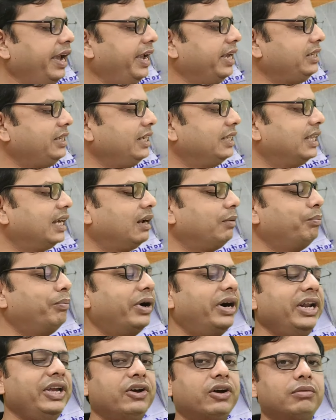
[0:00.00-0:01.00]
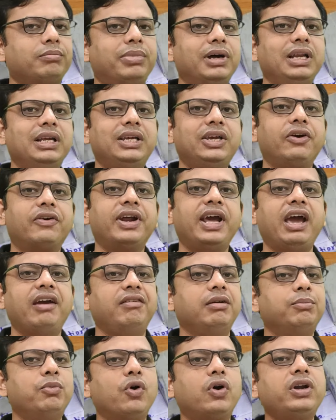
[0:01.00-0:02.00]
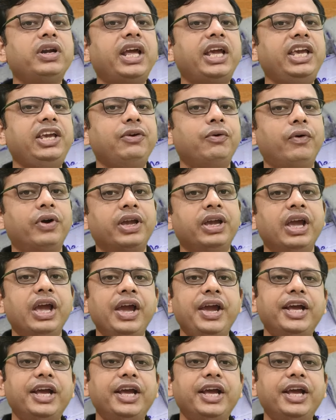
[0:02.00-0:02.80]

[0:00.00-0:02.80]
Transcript: इसकी तरह बड़ी और बल्कि और हैवी बुक नहीं होगी